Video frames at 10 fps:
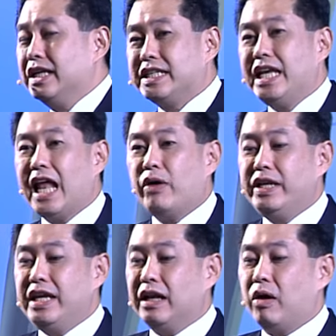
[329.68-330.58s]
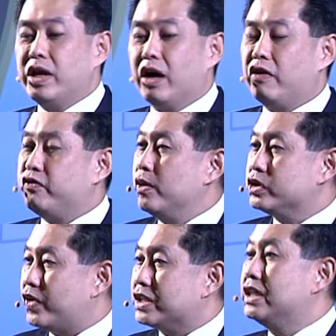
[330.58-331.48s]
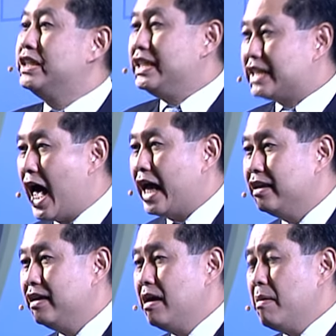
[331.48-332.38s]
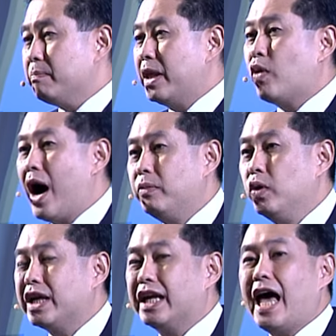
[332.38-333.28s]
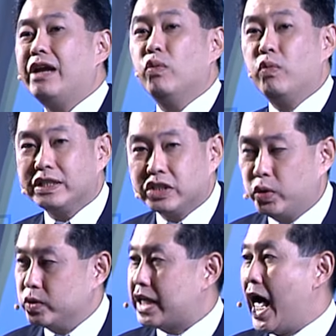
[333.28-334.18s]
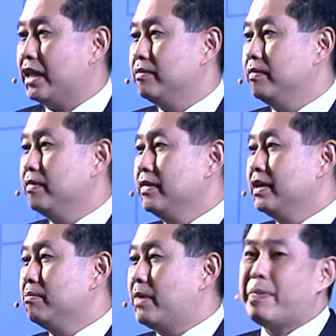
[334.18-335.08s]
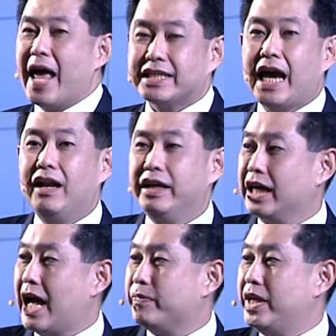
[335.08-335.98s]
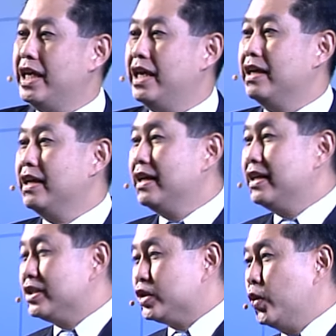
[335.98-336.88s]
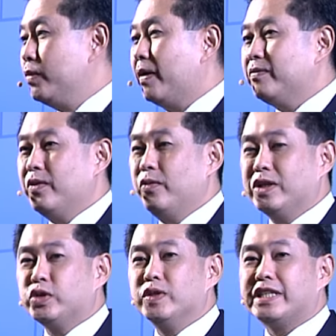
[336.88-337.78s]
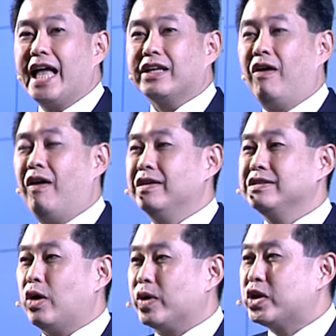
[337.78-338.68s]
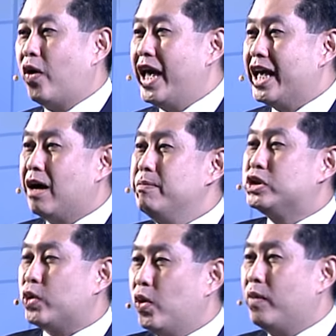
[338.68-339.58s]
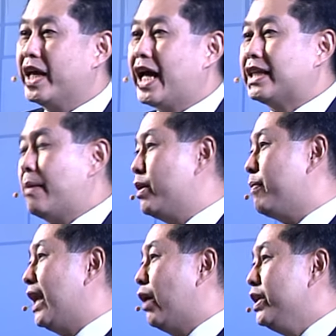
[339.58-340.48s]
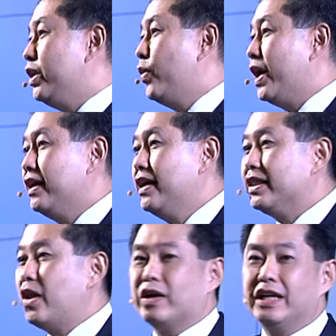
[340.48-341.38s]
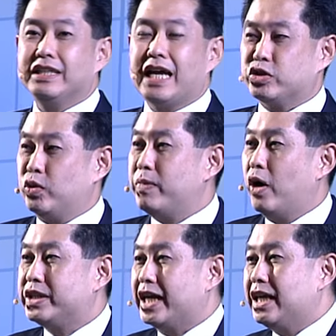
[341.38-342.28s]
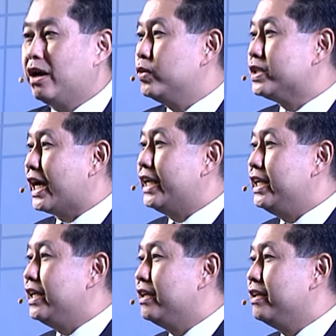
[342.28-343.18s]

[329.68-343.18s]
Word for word: สิ่งเหล่านี้เราเรียกว่า Food Structure Design เป็นความรู้ทางด้านวัสดุศาสตร์ไม่แปลกใจเลยนะครับที่ศูนย์วัสดุศาสตร์ของสวทช.เองก็มีส่วนร่วมในการทำผลิตภัณฑ์เหล่านี้ด้วยนอกเหนือจากศูนย์ไบโอเทคที่เรารู้จักกันดี